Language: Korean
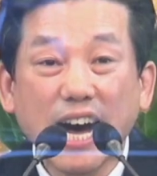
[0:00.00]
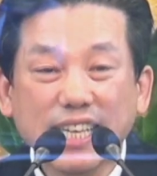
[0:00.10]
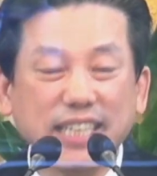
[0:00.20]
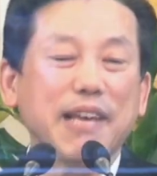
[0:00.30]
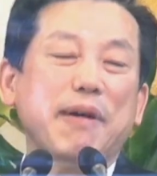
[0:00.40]

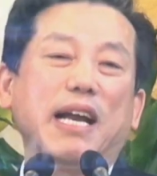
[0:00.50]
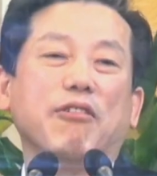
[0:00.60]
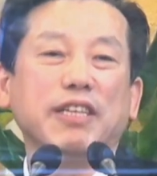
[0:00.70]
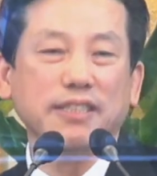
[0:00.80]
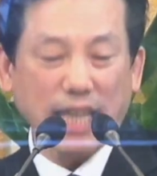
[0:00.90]
이렇게 말하고
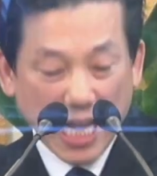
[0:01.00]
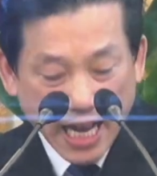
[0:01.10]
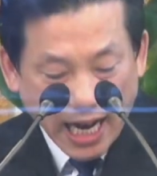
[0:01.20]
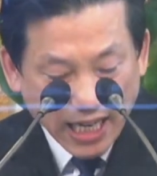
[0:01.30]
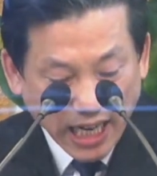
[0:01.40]
있는데,
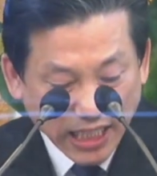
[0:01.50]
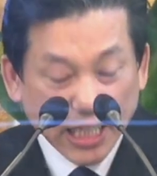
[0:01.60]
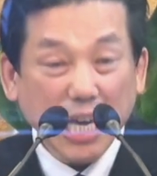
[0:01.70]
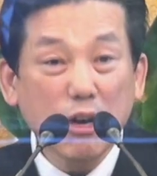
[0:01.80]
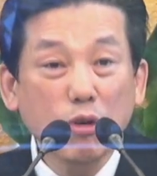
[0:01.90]

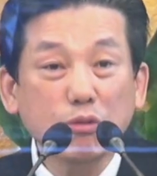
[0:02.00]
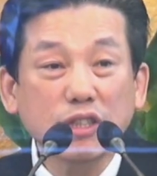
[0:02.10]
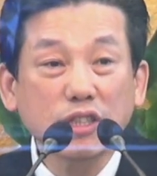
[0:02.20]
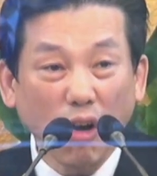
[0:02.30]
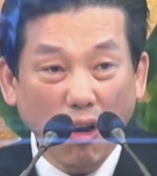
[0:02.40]

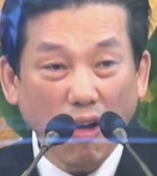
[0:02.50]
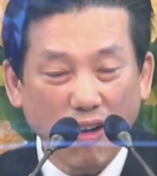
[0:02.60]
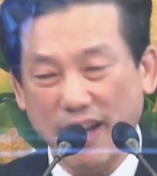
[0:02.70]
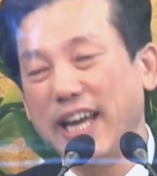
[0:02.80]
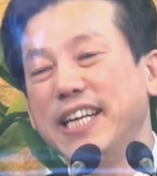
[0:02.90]
하나님께로부터
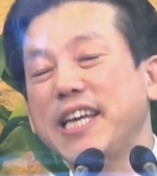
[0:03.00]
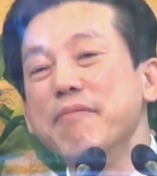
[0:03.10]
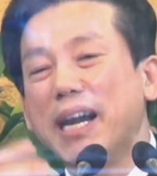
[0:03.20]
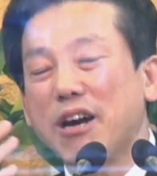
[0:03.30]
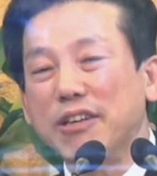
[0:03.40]
이렇게
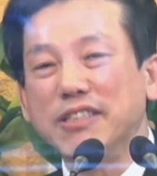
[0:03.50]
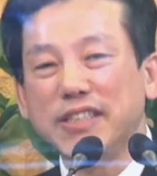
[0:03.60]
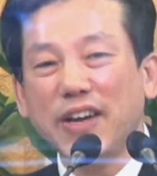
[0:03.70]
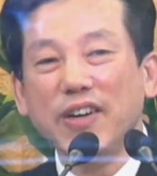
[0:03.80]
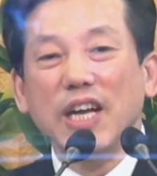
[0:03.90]
말하고 있는데요,